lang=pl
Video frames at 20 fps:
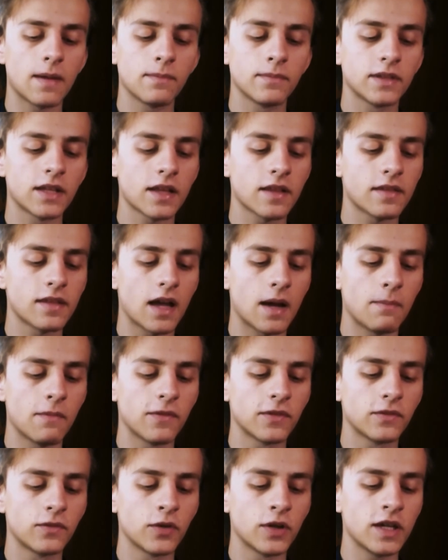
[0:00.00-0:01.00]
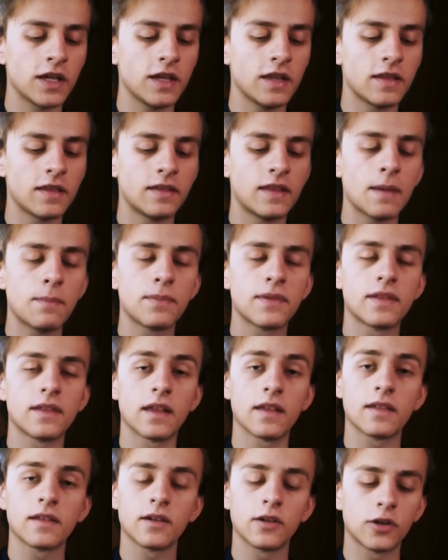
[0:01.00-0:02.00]
na sam w Twojej izdebce
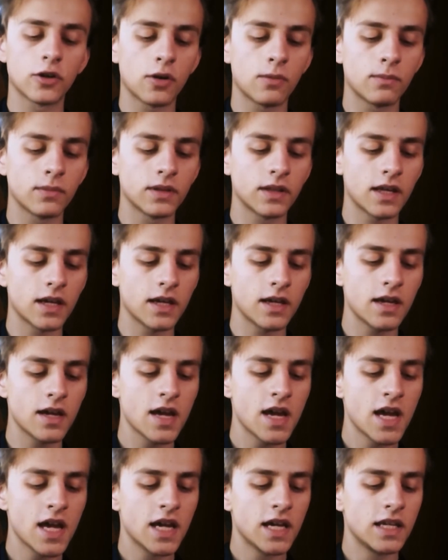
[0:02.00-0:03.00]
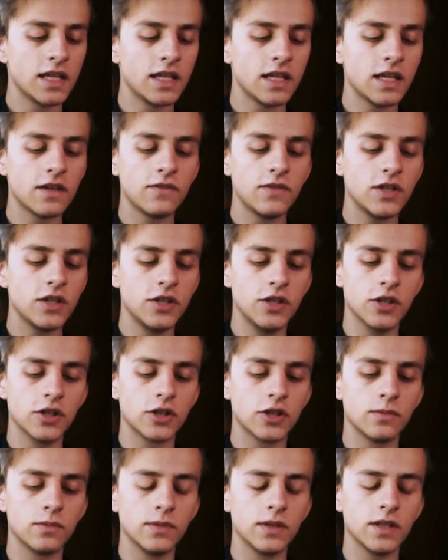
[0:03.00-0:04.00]
skromnej, nie widzisz
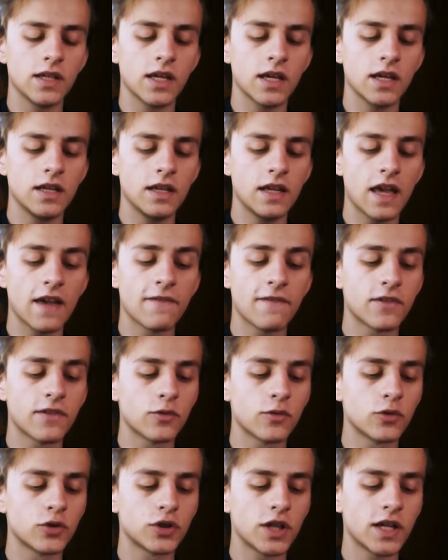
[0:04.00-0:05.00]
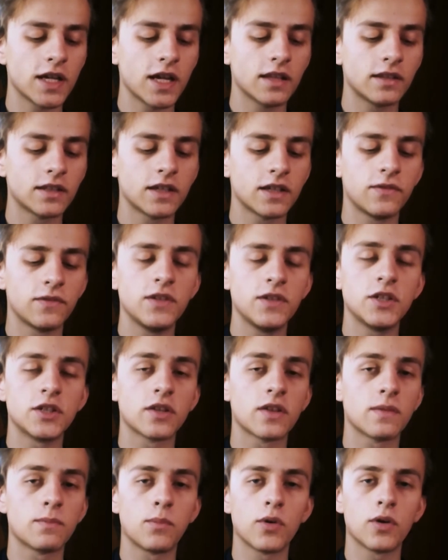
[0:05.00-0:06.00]
mnie i niewzruszenie tkwisz z
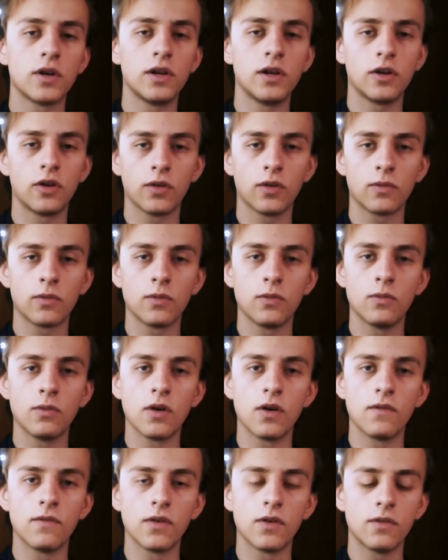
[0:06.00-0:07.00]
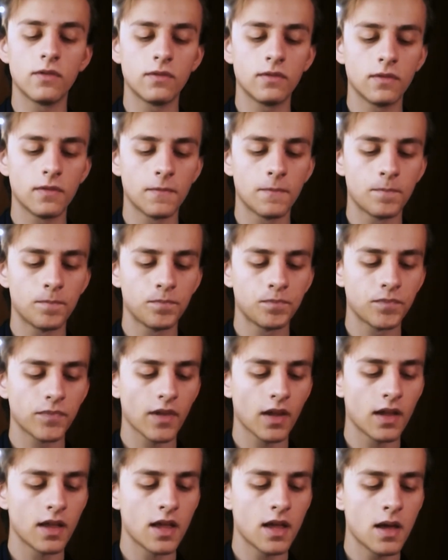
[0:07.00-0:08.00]
pochyloną głową.
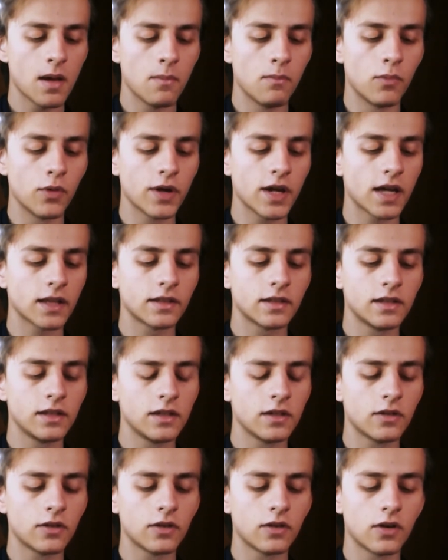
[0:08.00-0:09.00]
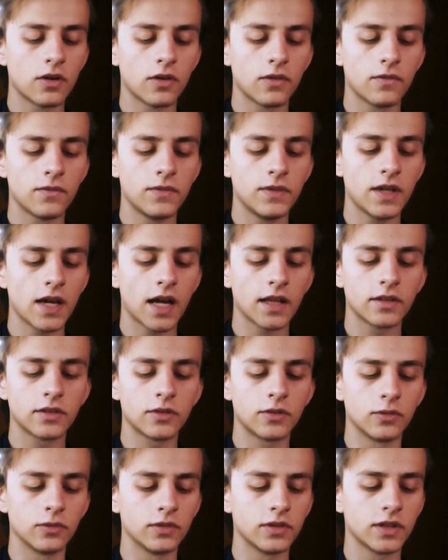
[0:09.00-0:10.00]
Bo ja tylko wiatru
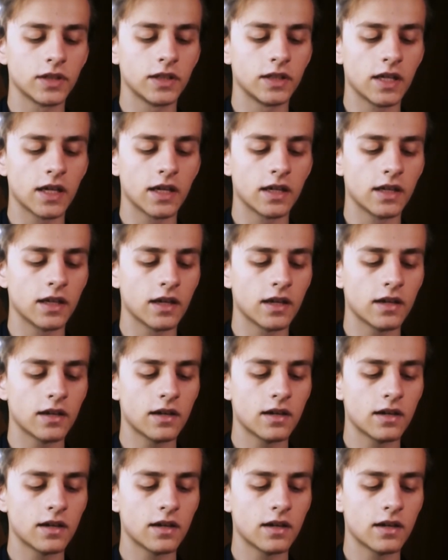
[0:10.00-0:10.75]
tchnienie,